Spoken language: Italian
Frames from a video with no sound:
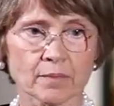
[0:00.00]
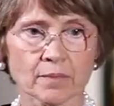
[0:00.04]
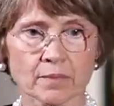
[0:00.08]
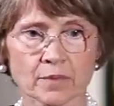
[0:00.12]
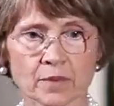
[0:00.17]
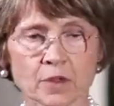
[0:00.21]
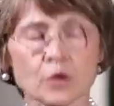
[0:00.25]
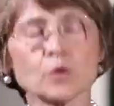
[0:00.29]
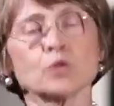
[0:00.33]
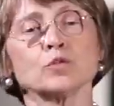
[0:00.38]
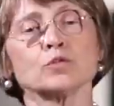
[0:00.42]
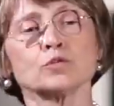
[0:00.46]

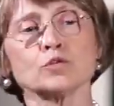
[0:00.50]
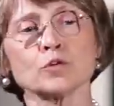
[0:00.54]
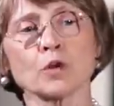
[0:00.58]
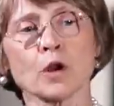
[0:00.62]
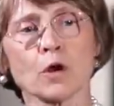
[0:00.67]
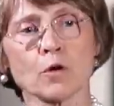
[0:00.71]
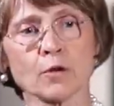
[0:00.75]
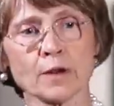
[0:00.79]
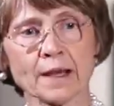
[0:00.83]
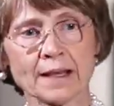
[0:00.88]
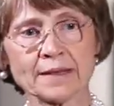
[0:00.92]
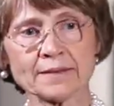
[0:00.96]
di
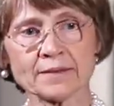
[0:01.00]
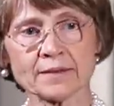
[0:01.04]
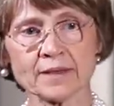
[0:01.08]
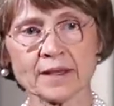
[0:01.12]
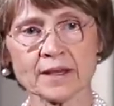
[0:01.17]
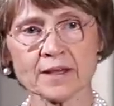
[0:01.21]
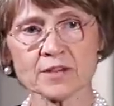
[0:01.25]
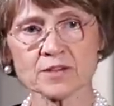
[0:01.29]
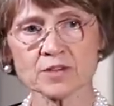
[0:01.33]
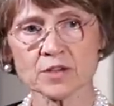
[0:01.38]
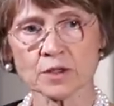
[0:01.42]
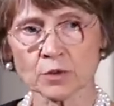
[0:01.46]
cultura
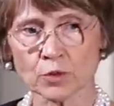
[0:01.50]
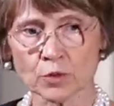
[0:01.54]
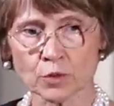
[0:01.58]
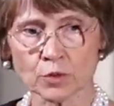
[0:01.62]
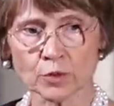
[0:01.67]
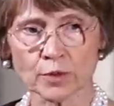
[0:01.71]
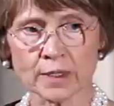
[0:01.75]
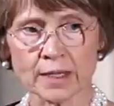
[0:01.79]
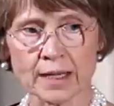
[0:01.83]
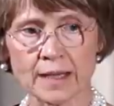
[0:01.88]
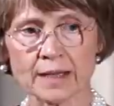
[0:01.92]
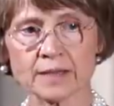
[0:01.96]
olandese in
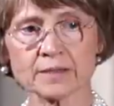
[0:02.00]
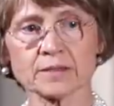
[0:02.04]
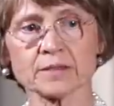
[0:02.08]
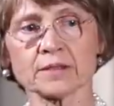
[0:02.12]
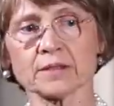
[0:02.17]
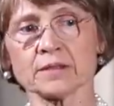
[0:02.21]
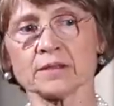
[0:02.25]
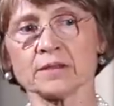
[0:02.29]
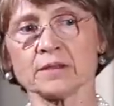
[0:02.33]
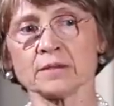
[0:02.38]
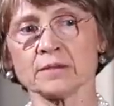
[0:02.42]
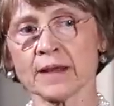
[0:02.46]
cui
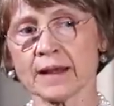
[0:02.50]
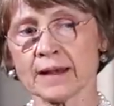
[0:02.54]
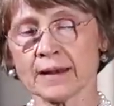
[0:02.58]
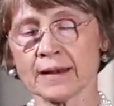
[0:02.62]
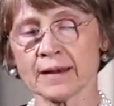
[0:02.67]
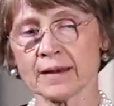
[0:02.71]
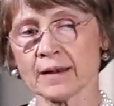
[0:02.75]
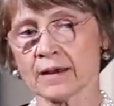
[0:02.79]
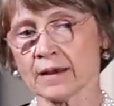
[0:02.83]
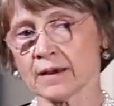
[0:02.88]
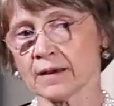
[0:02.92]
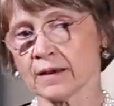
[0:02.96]
l'arte
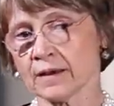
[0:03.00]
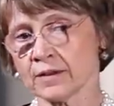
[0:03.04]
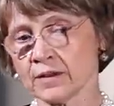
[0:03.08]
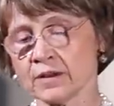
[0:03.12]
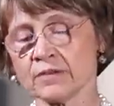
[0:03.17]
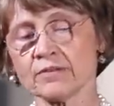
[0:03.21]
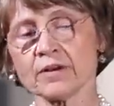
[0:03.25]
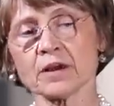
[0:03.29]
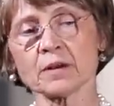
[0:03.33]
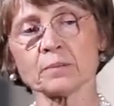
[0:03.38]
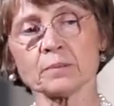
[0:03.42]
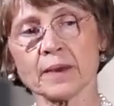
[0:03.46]

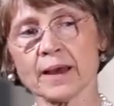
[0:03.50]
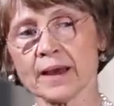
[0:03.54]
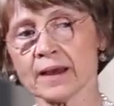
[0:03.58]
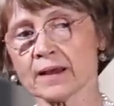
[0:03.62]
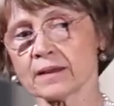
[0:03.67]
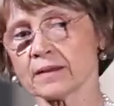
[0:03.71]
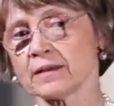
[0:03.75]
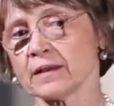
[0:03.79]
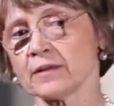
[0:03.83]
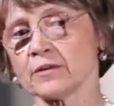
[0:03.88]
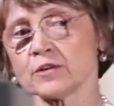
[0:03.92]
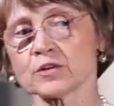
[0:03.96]
di
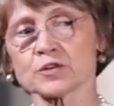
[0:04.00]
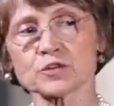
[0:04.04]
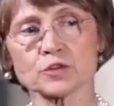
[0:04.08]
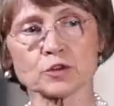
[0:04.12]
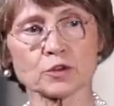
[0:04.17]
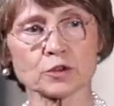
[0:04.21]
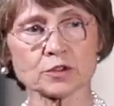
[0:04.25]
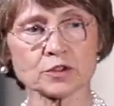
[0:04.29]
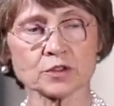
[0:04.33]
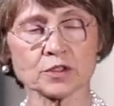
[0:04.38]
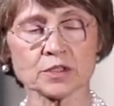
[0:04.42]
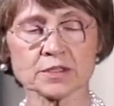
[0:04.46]
Vermeer, del
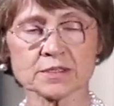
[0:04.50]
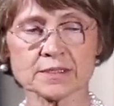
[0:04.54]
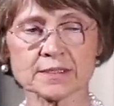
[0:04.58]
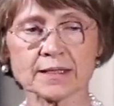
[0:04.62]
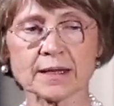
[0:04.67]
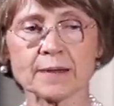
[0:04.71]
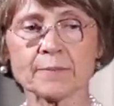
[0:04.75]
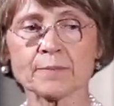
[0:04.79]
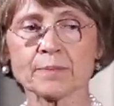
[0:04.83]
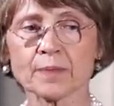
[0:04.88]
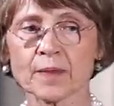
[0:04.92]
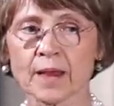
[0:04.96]
nostro
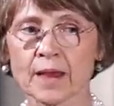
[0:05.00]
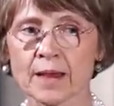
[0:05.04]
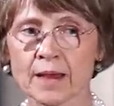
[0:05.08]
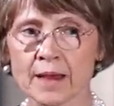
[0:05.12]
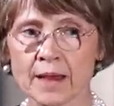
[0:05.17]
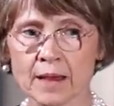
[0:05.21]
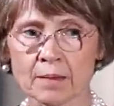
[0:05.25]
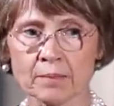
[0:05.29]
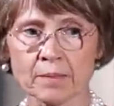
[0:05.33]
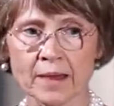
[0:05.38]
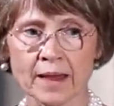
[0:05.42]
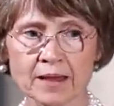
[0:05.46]
artista,
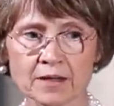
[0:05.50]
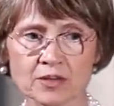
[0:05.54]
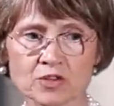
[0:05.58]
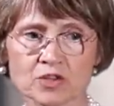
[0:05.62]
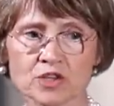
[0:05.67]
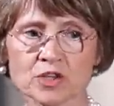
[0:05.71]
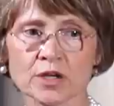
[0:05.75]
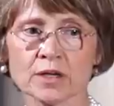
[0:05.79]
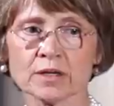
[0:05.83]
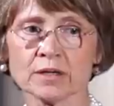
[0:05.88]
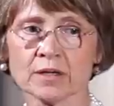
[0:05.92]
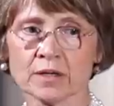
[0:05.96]

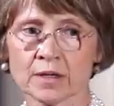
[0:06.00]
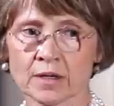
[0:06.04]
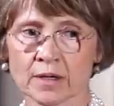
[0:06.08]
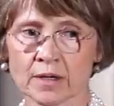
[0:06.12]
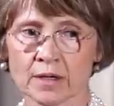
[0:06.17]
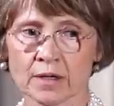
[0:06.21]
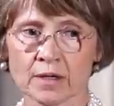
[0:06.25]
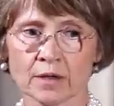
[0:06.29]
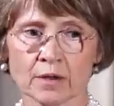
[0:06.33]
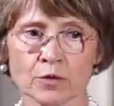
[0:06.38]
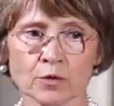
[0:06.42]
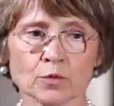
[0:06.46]
emerge
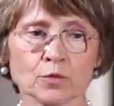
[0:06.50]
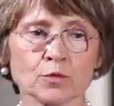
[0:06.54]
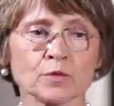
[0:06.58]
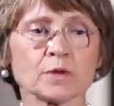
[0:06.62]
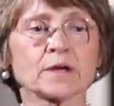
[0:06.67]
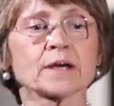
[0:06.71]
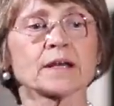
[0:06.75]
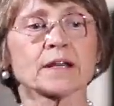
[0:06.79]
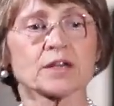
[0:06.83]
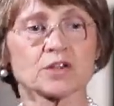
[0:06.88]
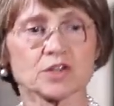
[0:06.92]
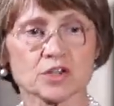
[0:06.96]
in
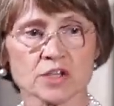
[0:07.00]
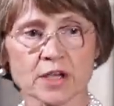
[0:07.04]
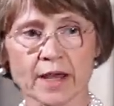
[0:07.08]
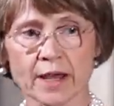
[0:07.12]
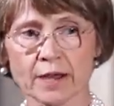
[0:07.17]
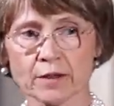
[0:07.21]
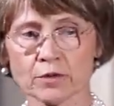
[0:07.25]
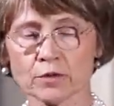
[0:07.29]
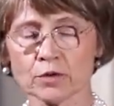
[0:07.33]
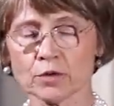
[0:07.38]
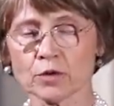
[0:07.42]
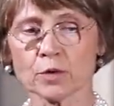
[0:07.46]
un
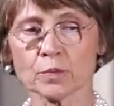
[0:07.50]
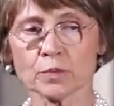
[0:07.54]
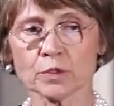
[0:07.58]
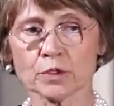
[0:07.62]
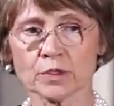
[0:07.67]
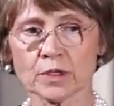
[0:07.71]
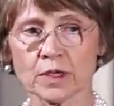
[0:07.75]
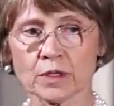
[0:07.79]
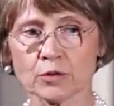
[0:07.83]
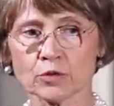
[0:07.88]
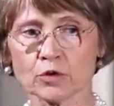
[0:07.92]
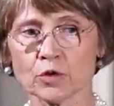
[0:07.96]
crescendo, come
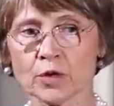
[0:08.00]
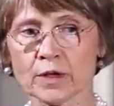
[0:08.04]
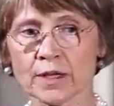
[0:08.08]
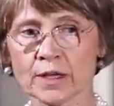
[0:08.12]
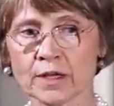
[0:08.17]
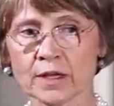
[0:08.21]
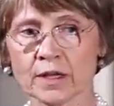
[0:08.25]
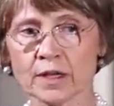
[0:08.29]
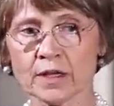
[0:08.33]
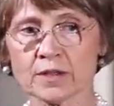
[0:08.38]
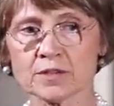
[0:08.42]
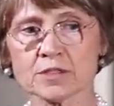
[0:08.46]
ho detto
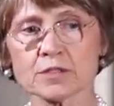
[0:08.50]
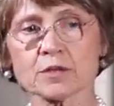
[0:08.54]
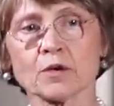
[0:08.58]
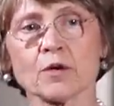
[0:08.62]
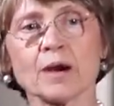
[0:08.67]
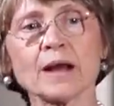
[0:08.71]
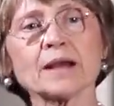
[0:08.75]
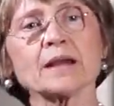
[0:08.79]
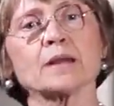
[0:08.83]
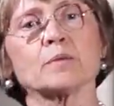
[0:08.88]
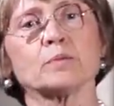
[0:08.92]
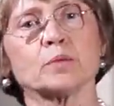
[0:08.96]
all'inizio,
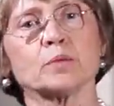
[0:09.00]
anche